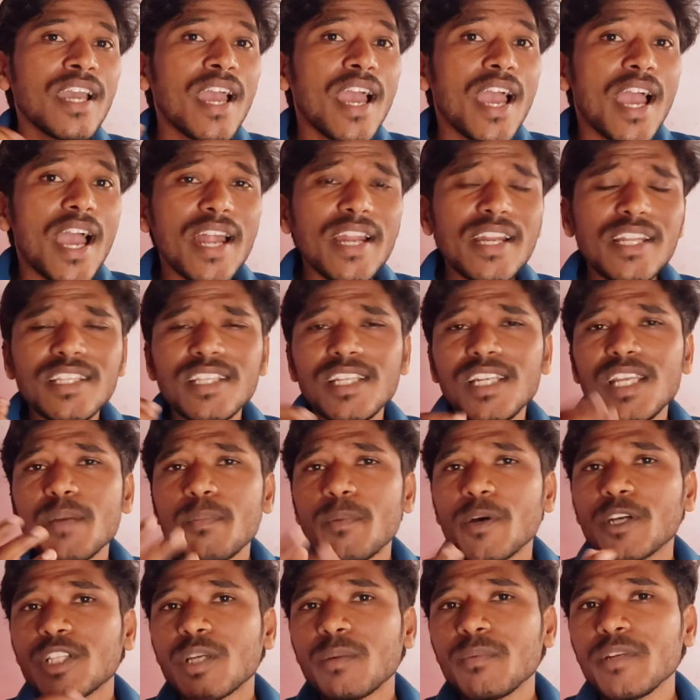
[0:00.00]
அண்ட் இதுலேயே பார்த்தோம்
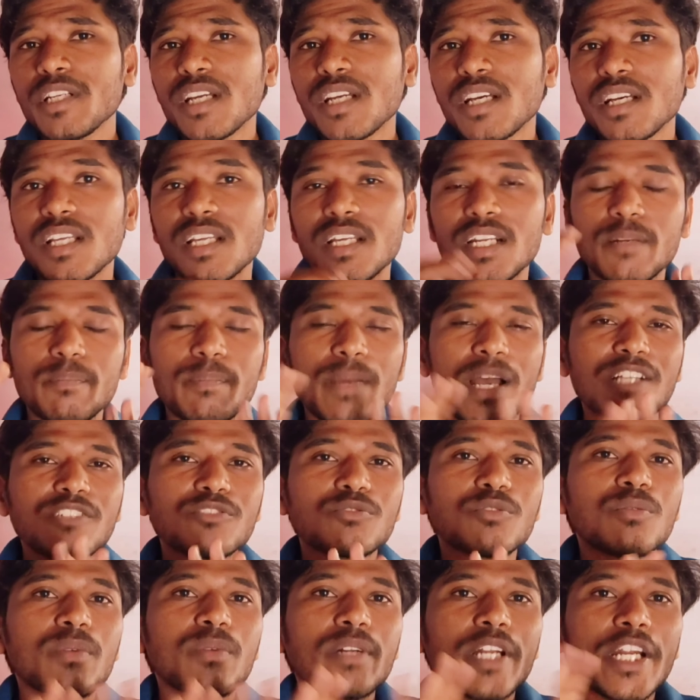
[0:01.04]
அப்படின்னா மேக்ஸிமம்
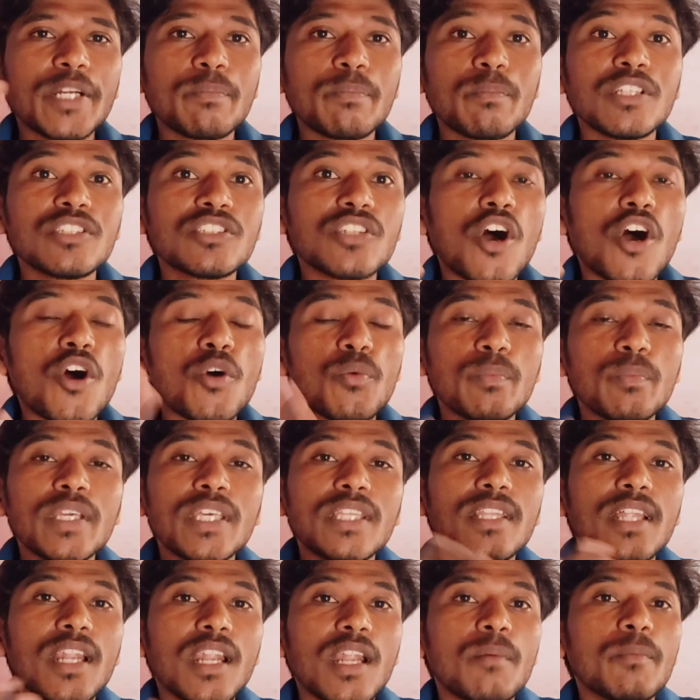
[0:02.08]
ரெட்மி ஜாமி
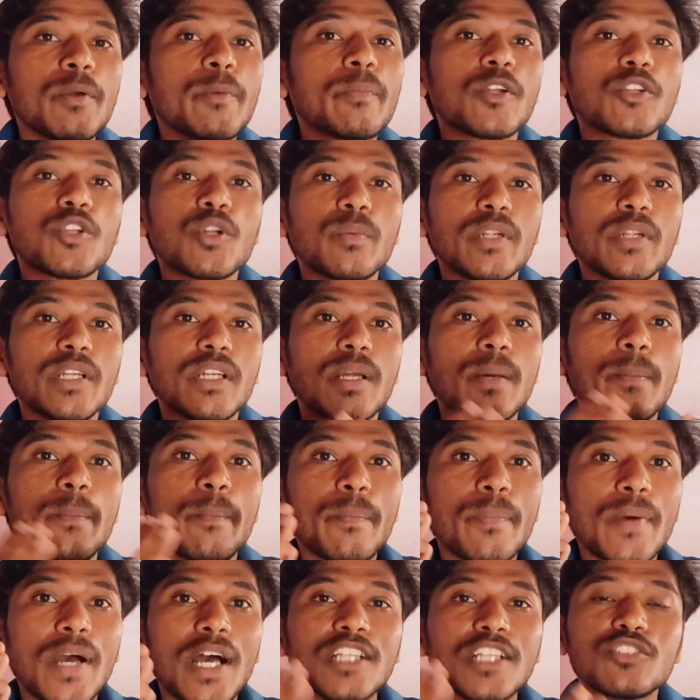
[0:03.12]
இதெல்லாமே பார்த்தோம் அப்படின்னா
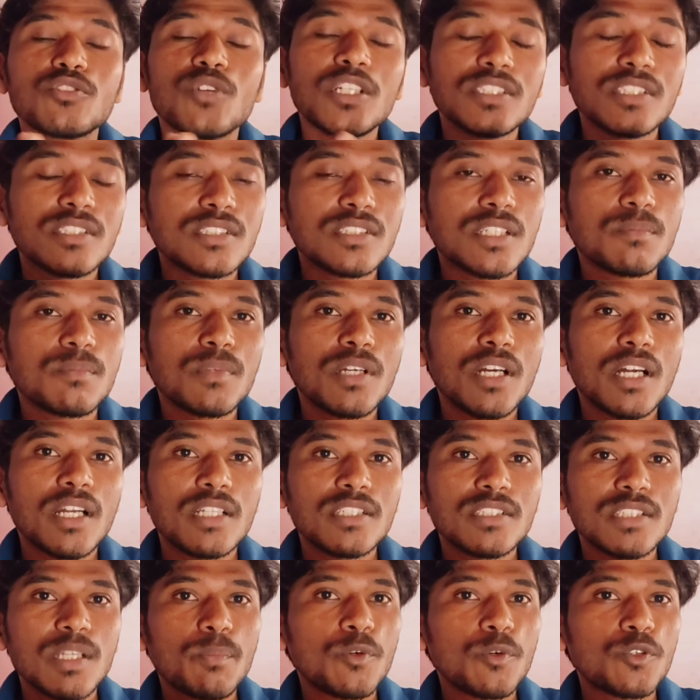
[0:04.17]
பேச்சுவல் சிஸ்டம்க்கான
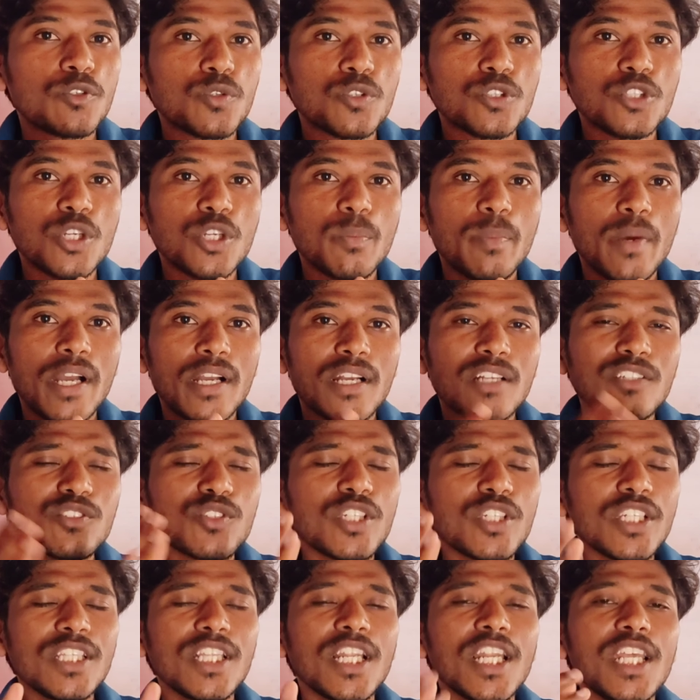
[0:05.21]
சப்போர்ட் கொடுத்துருப்பாங்க ஸோ
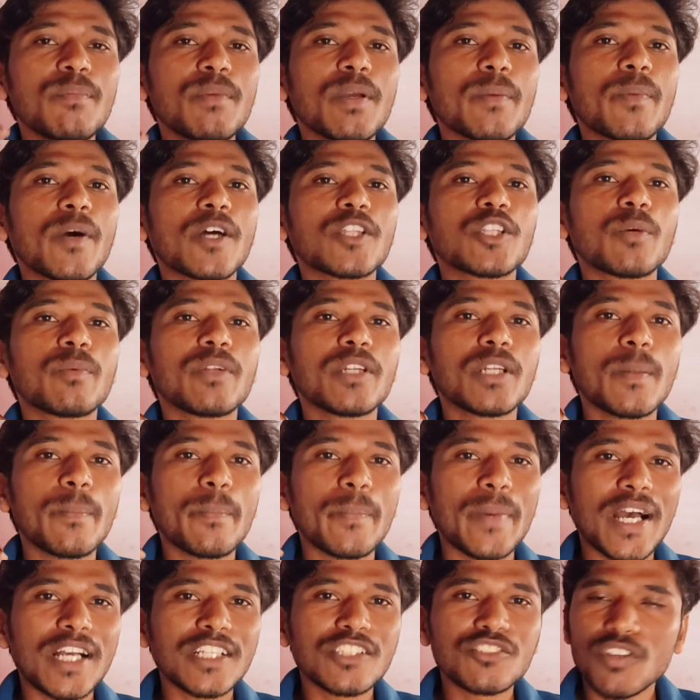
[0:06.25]
இதுலேயுமே பார்த்தோம் அப்படின்னா
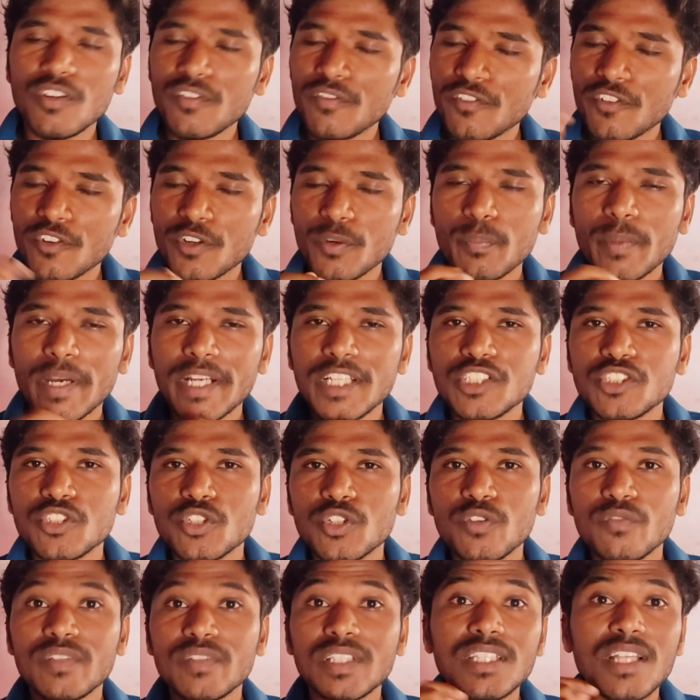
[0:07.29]
பேச்சுவல் ஃபோர் பாயிண்ட் ஜீரோ
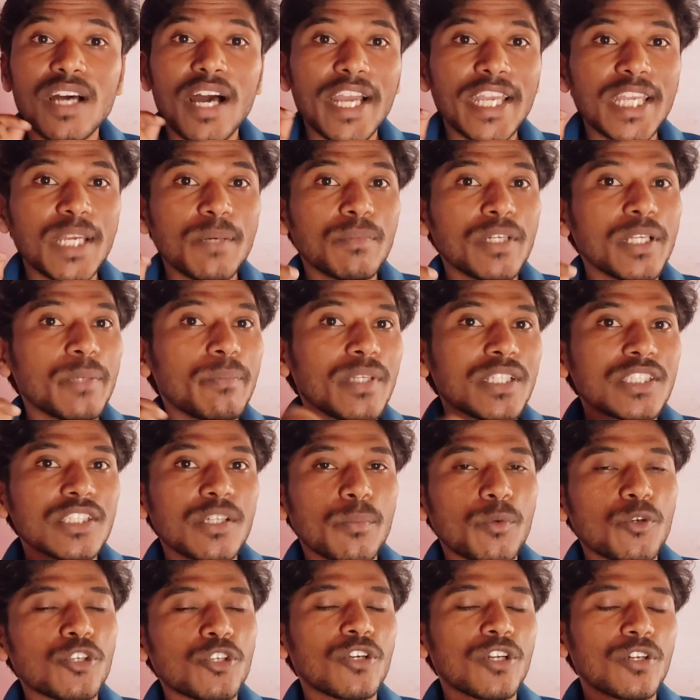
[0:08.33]
வித் ஐஎம்டிபி
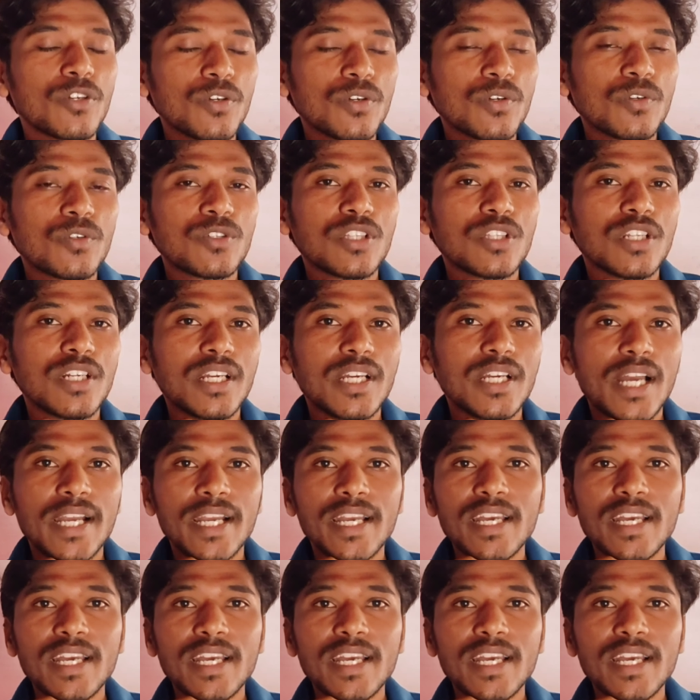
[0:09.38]
சப்போர்ட்டோட கொடுத்துருக்காங்க